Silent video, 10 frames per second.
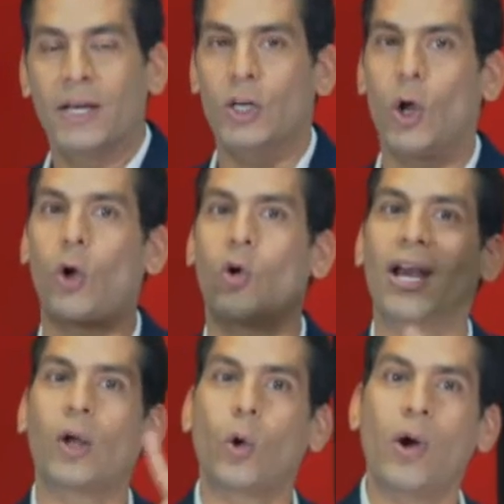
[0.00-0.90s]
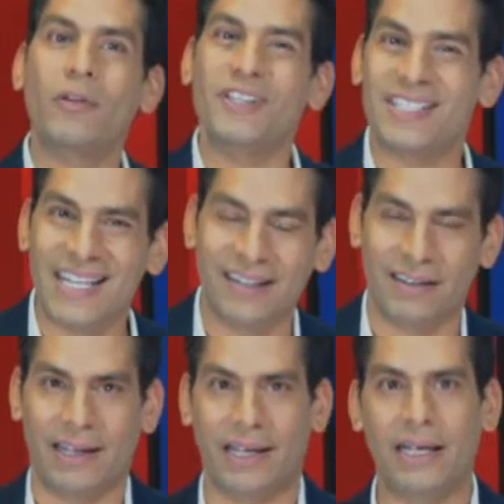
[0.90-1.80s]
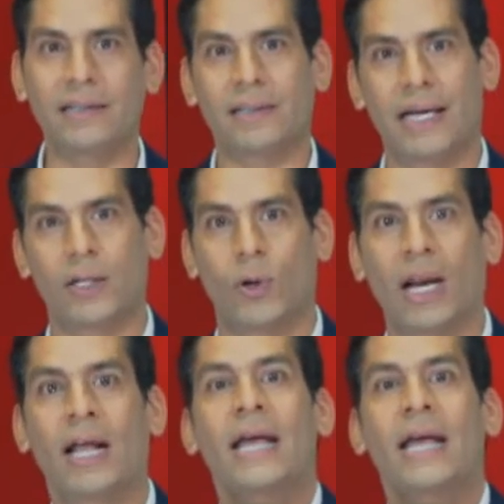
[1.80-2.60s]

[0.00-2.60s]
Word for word: no con el coeficiente intelectual.